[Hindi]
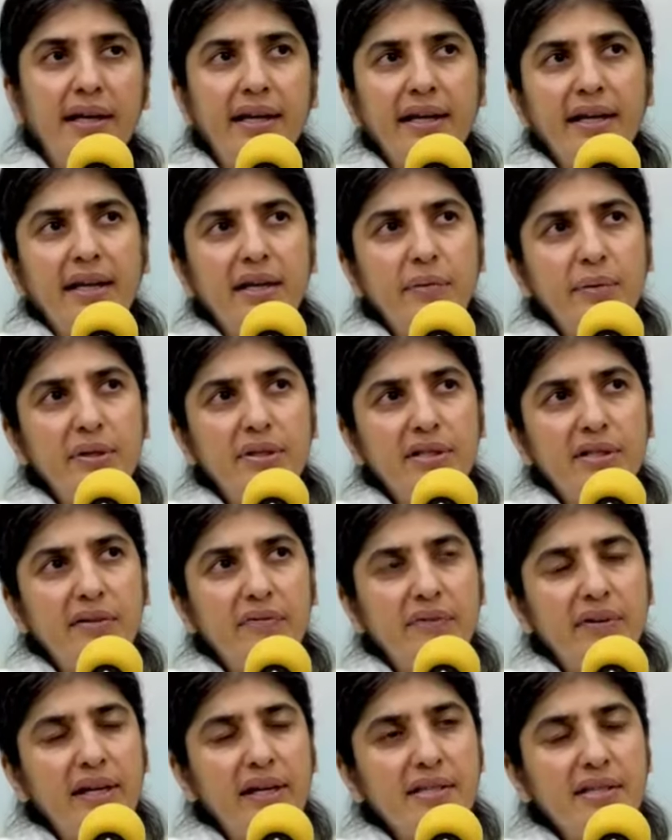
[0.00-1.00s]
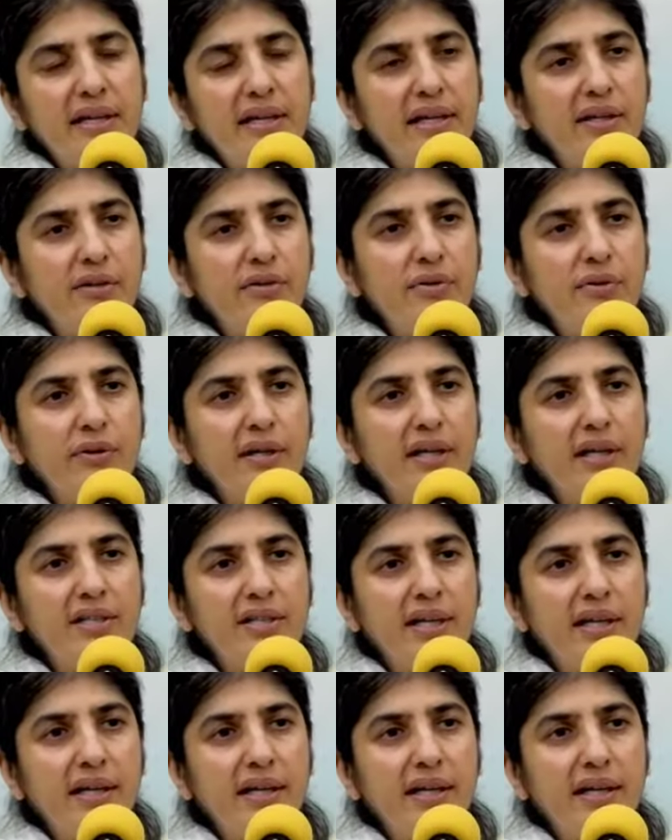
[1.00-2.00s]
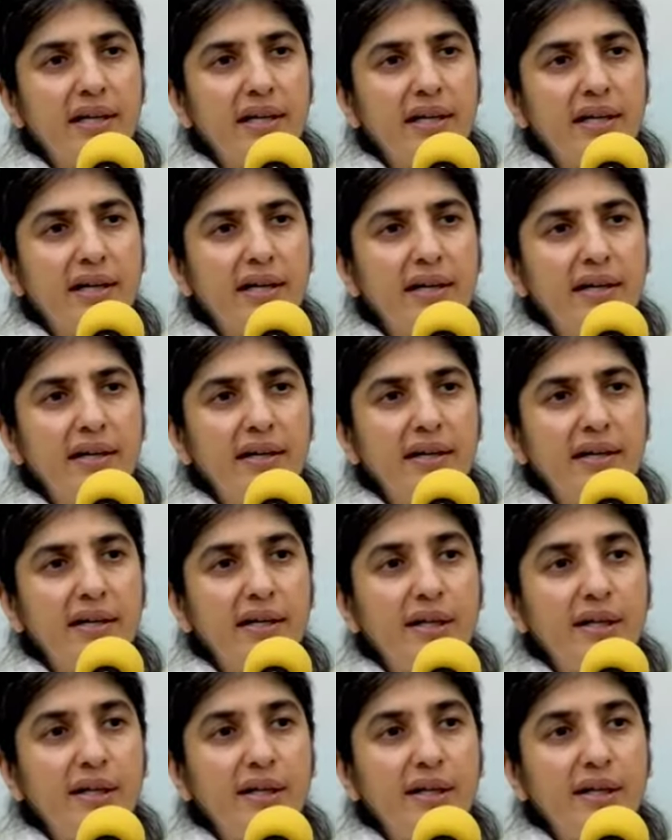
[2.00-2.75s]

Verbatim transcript: लेकिन हमें सिर्फ एक सेकेंड रुक के चेक करना है